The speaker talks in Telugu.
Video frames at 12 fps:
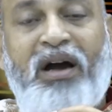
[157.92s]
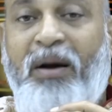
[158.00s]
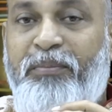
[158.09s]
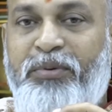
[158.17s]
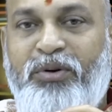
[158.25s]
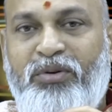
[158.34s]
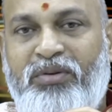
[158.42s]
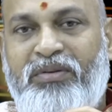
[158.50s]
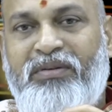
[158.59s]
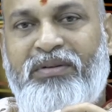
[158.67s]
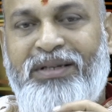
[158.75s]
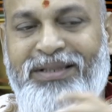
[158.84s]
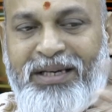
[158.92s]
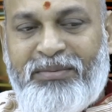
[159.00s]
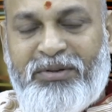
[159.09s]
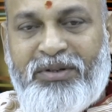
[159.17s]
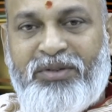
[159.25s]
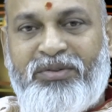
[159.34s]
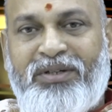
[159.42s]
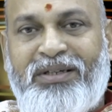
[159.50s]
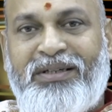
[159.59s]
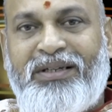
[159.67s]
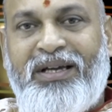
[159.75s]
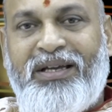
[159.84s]
అప్పుడు ఇందాక మనం
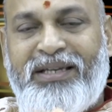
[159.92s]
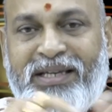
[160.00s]
అనుకున్నట్టుగా